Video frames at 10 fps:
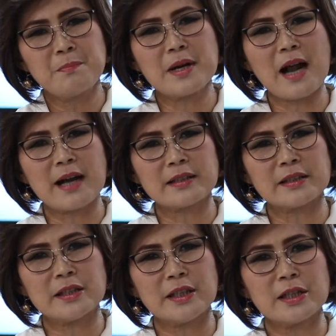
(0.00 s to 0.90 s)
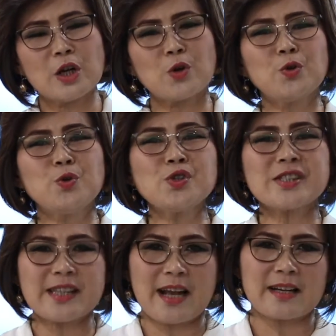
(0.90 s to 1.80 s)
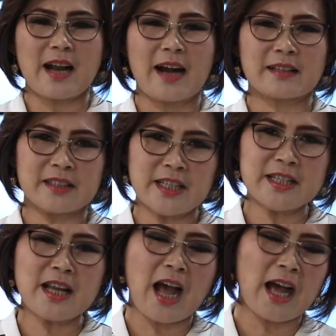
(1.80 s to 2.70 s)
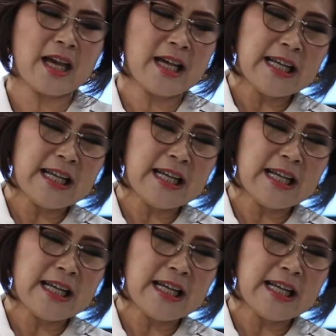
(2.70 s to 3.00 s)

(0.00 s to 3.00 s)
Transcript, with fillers: berarti kekudusan, artinya